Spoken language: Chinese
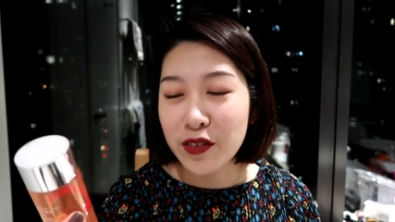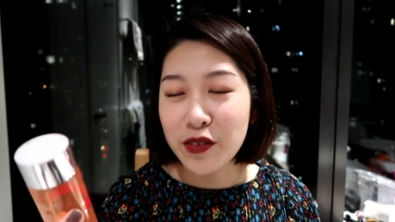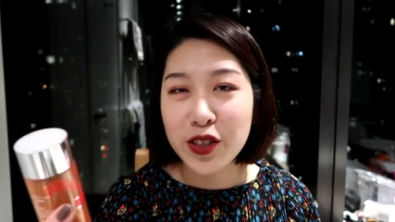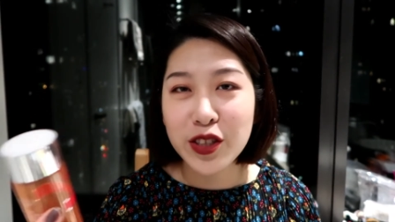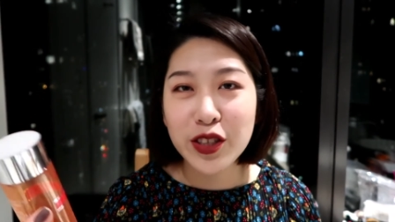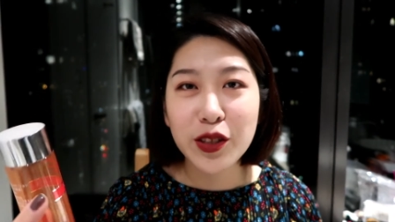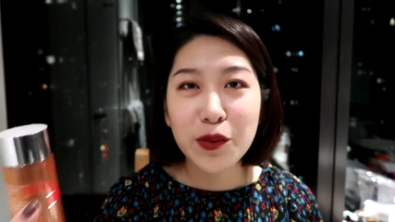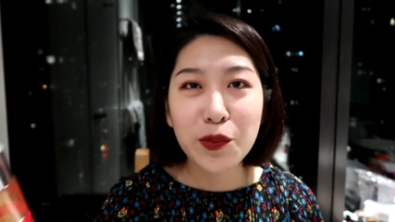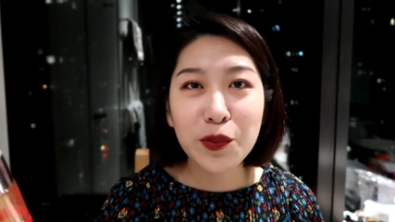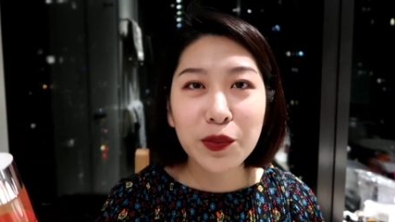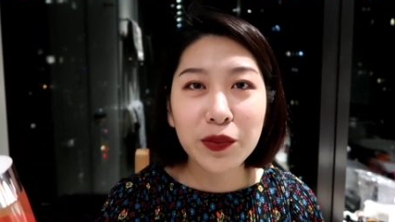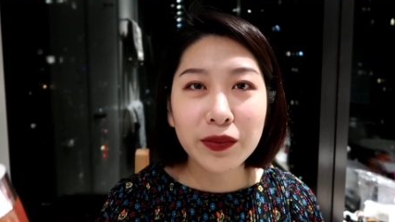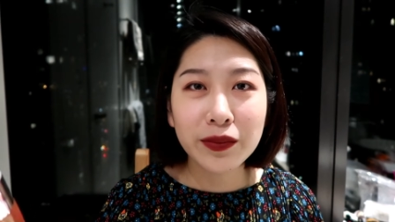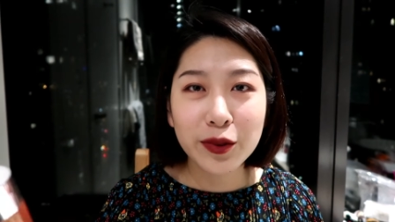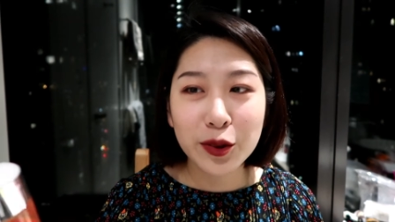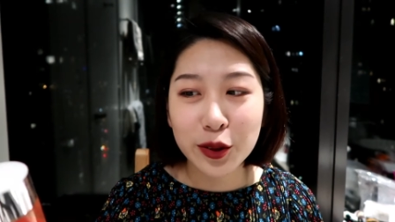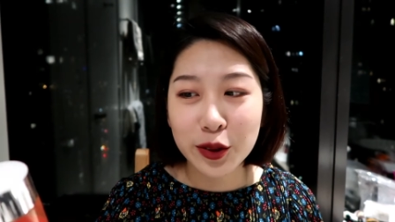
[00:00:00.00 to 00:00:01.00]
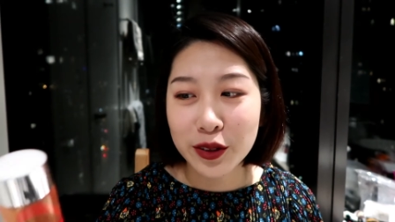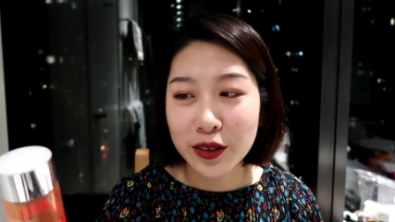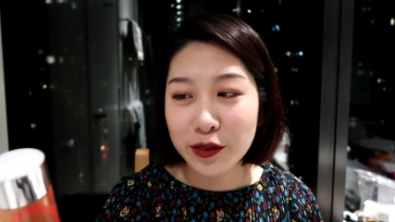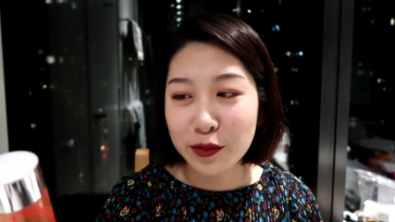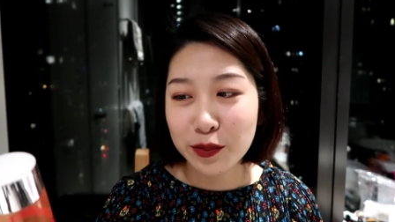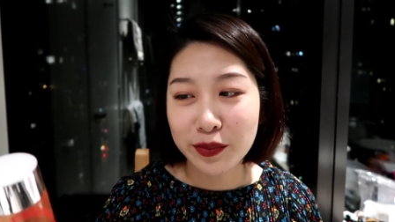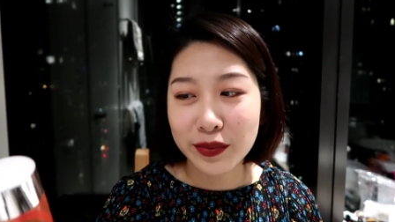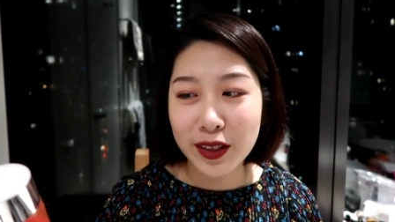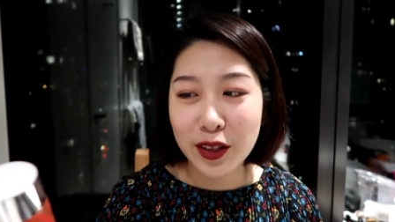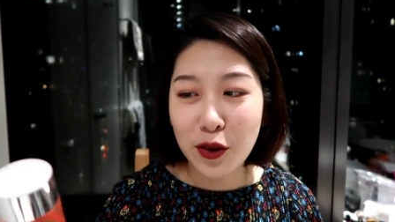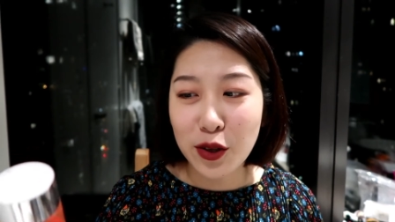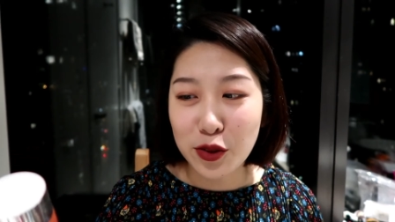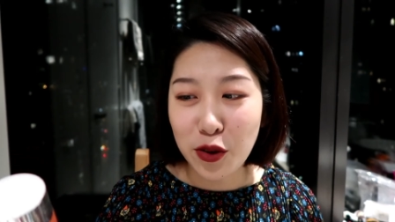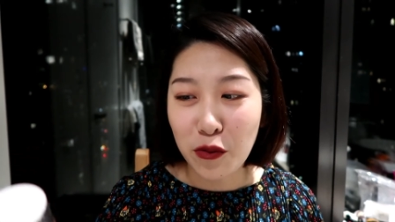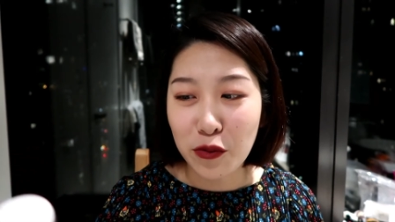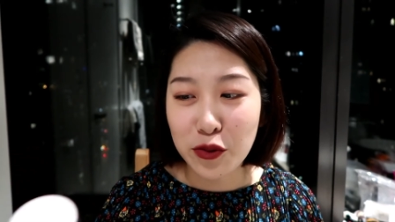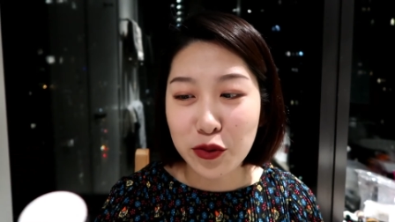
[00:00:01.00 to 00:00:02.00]
因为真的就是一
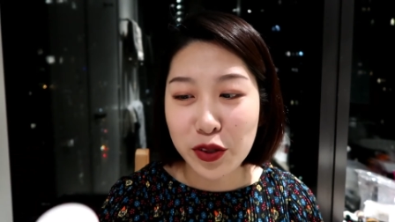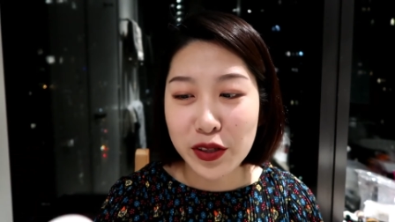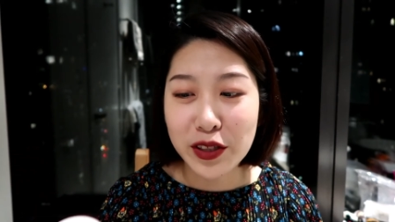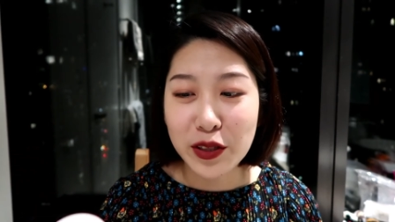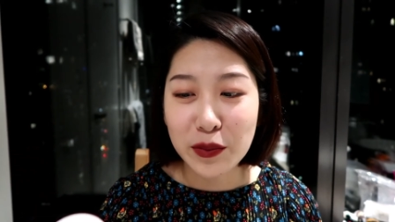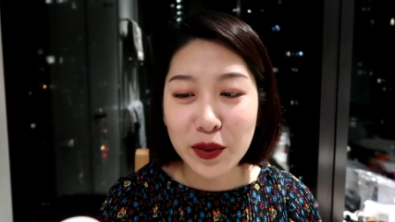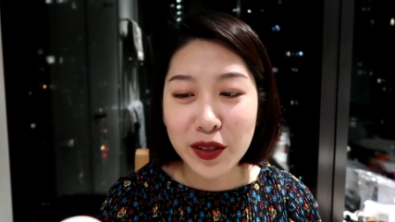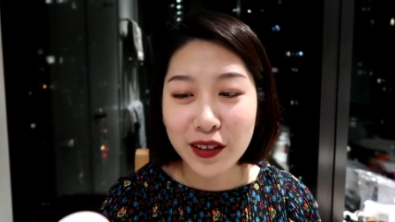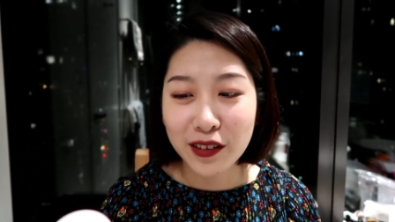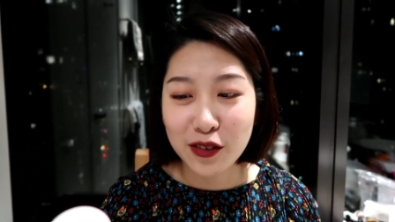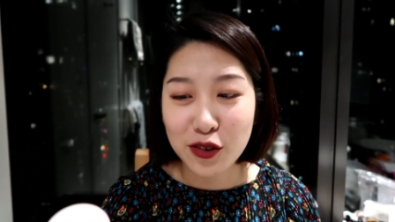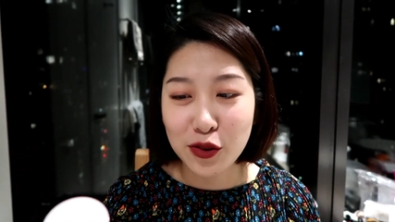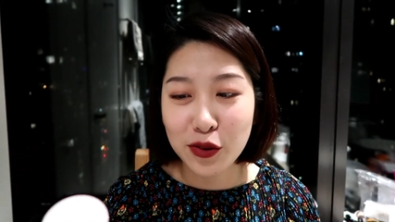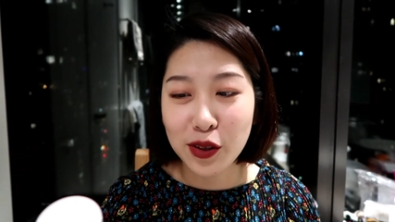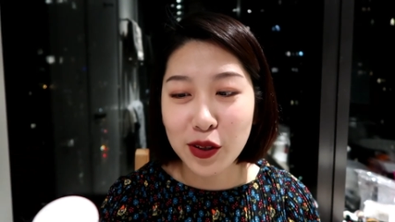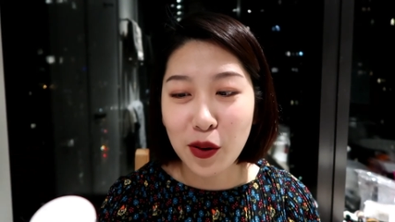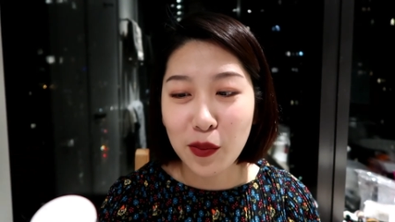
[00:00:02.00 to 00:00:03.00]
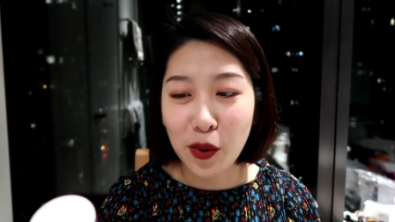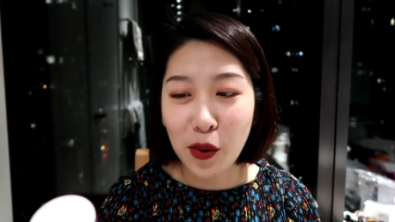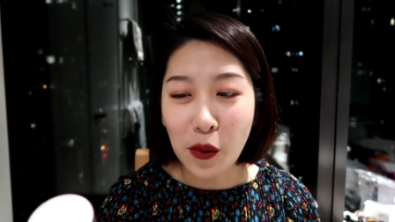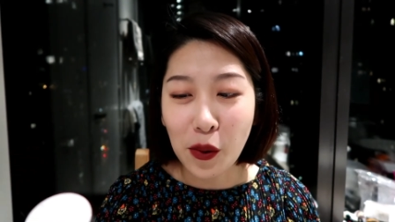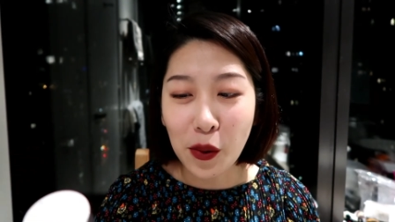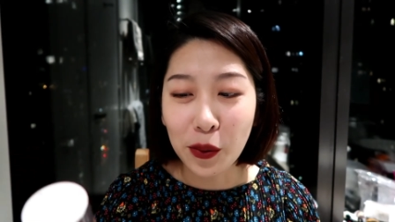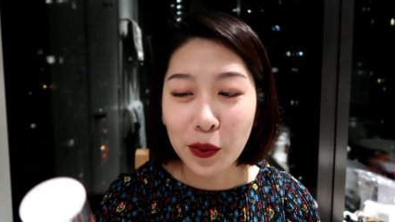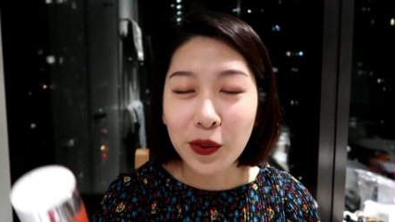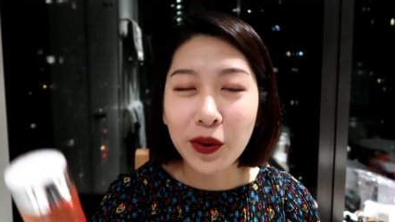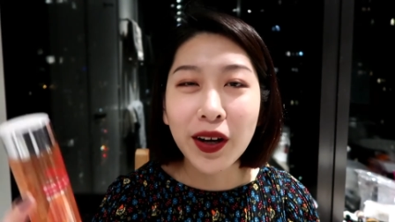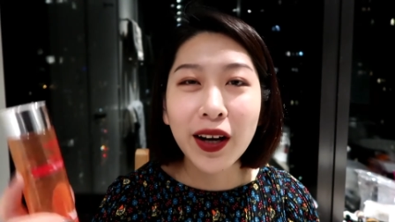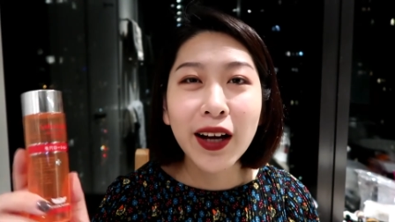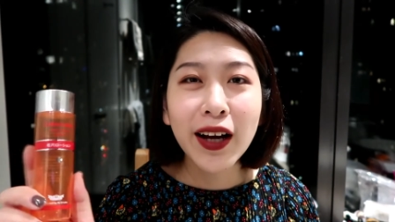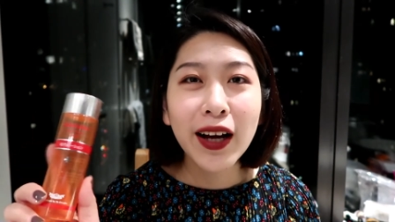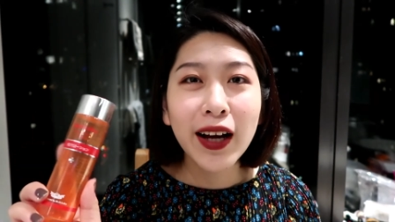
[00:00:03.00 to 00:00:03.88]
款爽肤水，你怎么可能收得了毛孔？